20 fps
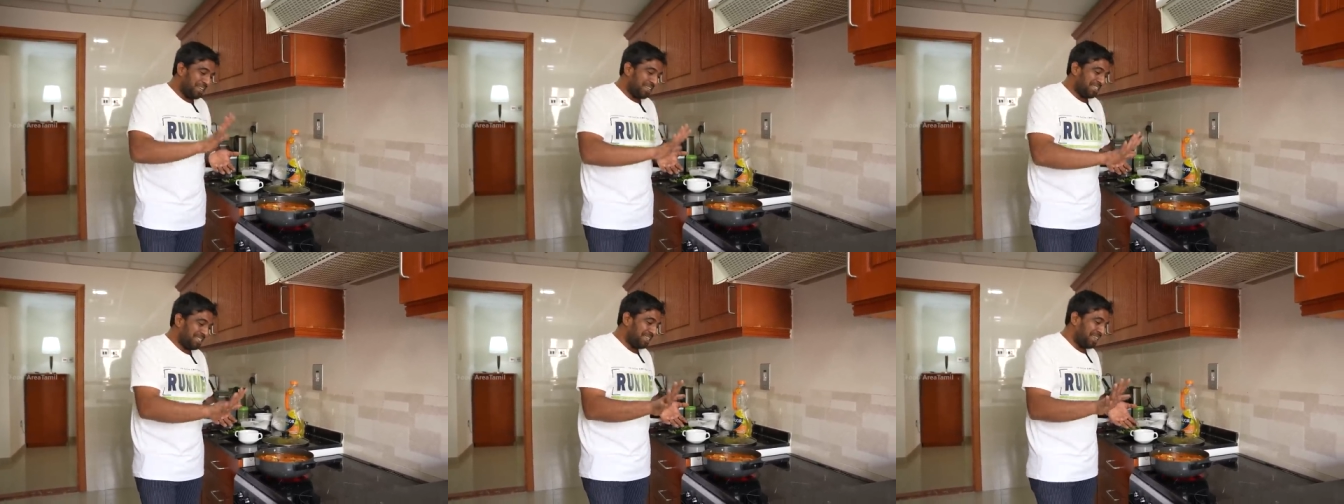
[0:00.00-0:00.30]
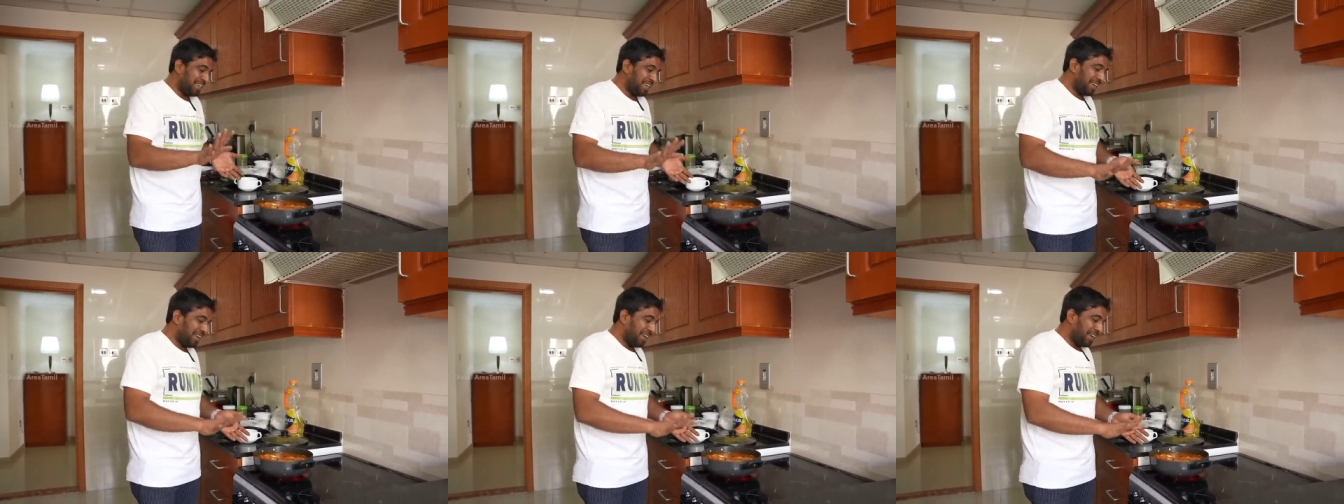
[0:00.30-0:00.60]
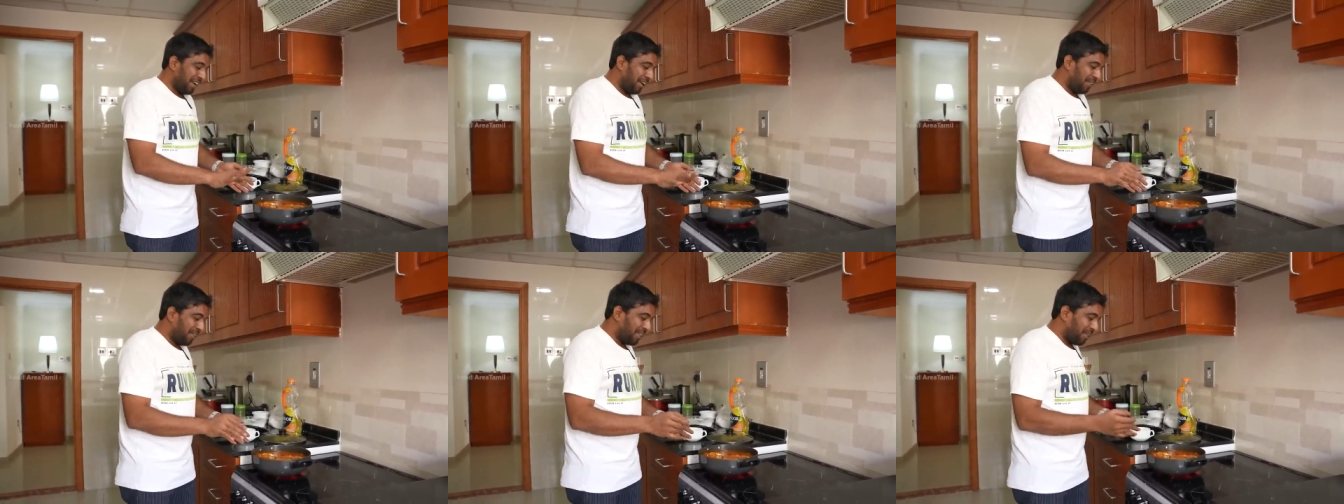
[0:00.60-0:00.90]
ஈஸி
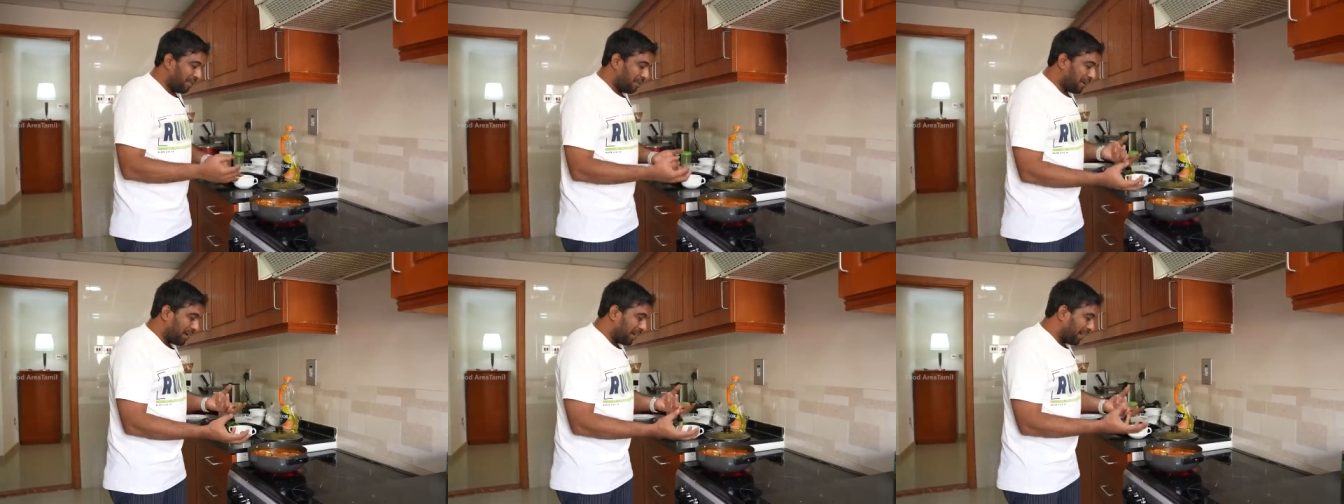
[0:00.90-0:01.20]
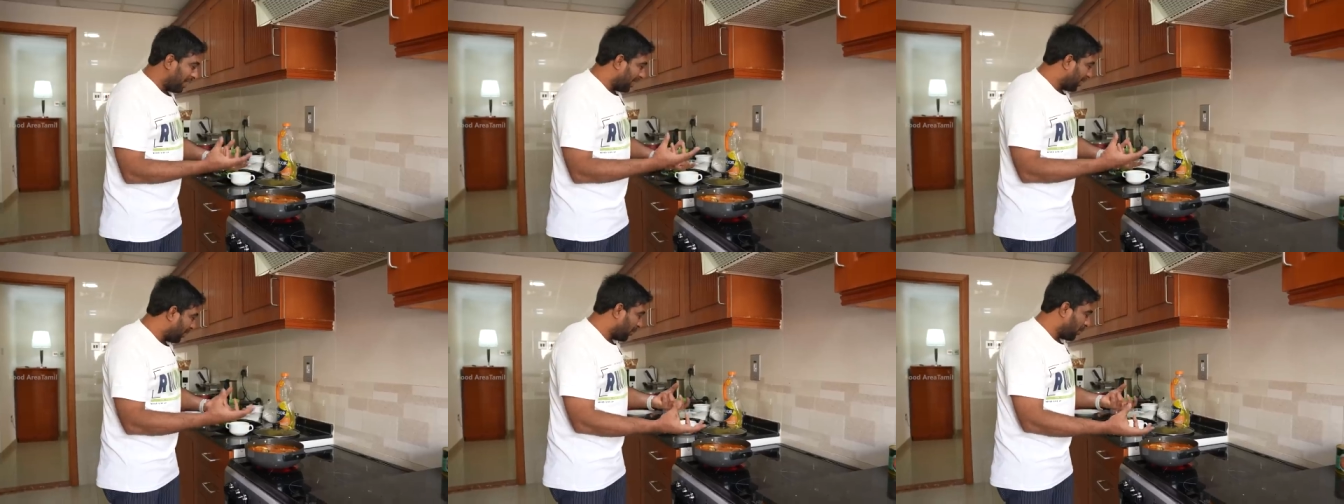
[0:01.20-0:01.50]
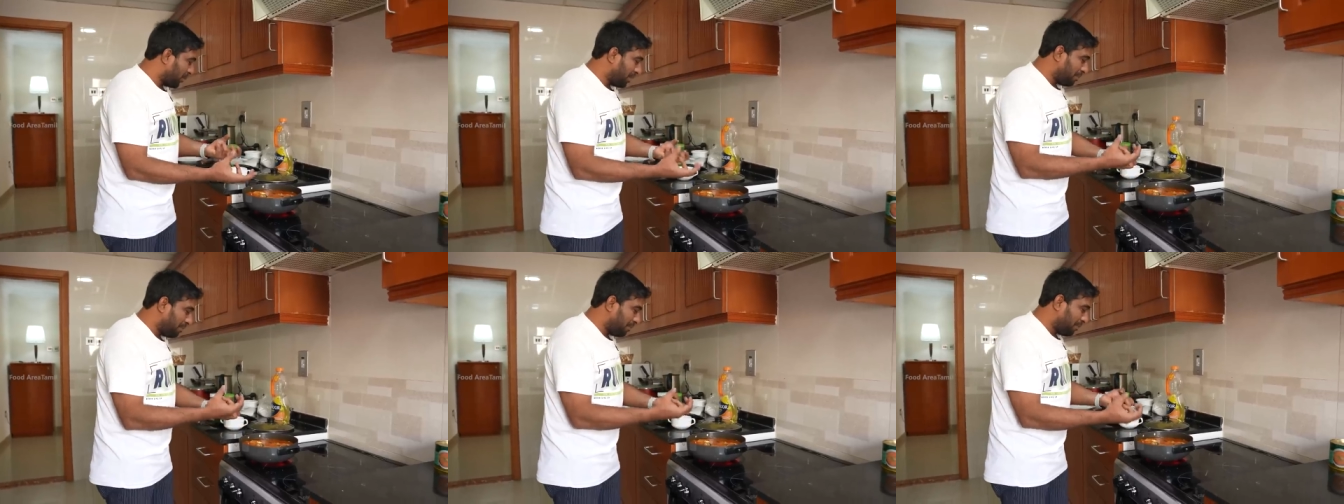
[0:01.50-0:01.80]
அவ்வளோதான் பாருங்கள் நல்லா
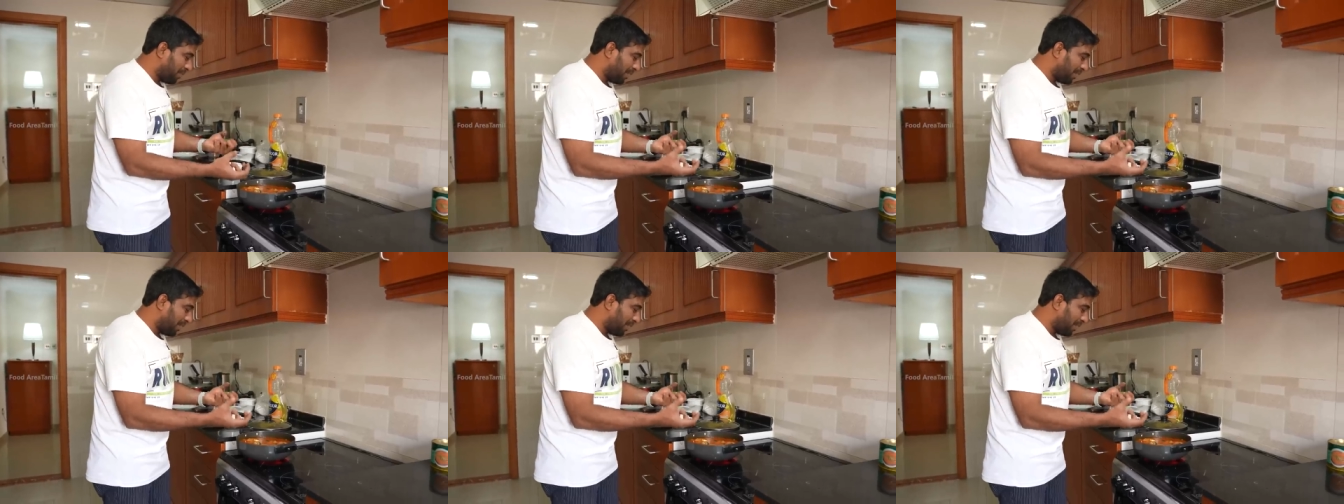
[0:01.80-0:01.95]
கொதிப்பு